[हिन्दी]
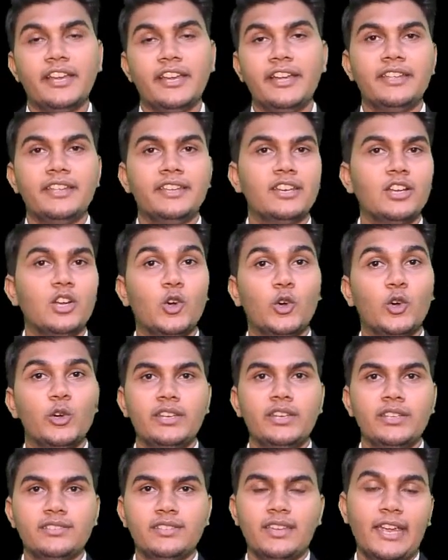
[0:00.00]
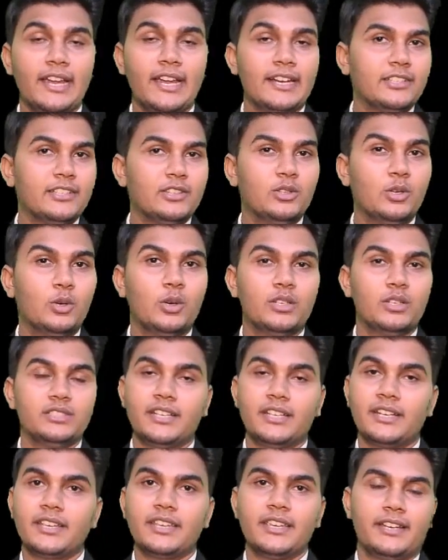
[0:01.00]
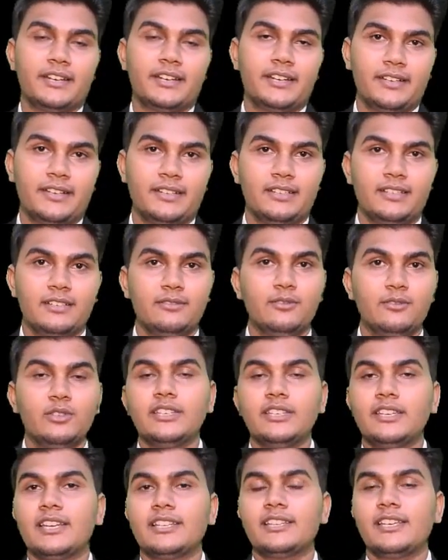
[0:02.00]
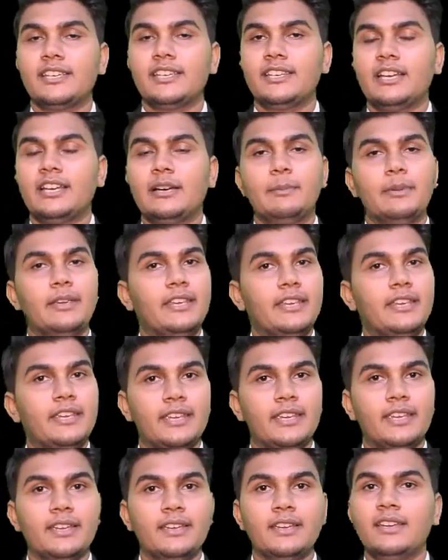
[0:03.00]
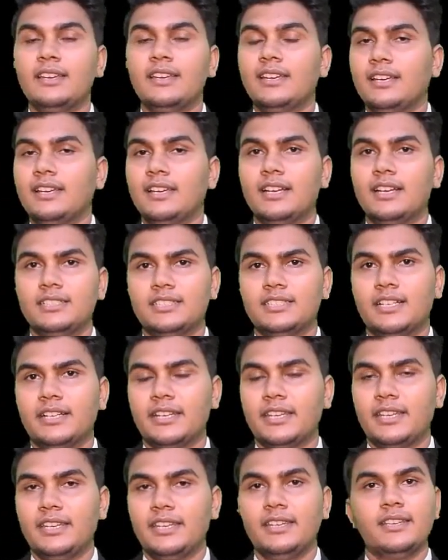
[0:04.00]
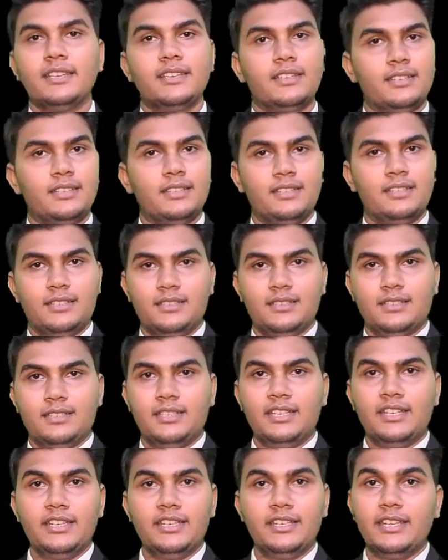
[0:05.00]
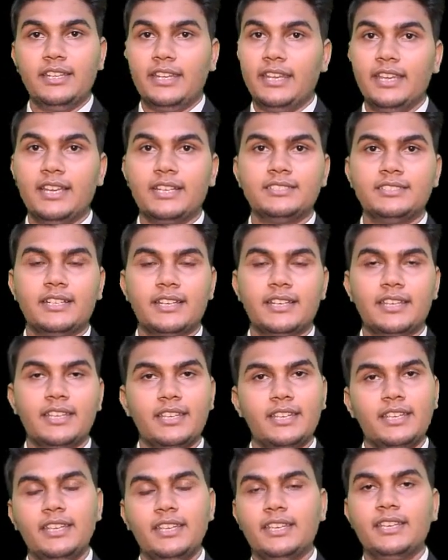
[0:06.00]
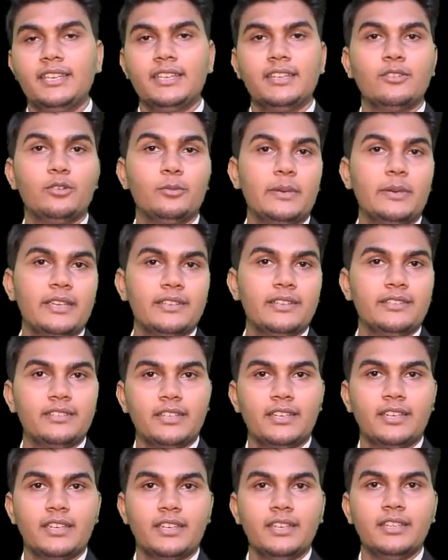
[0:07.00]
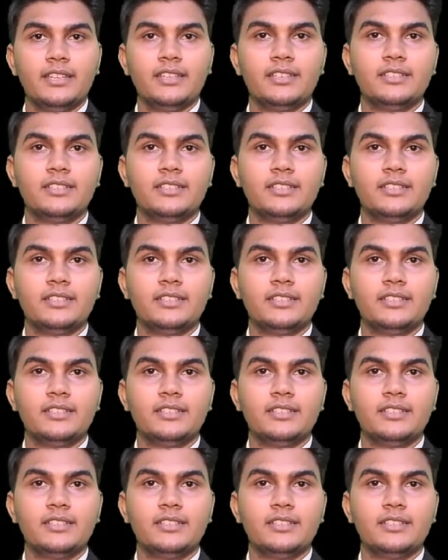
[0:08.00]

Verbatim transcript: इंडियन कॉइनेज एक्ट ग्यारह वो ये कहता है कि आप एक एक हज़ार के यानी कि एक हज़ार के एक एक रुपये के सिक्के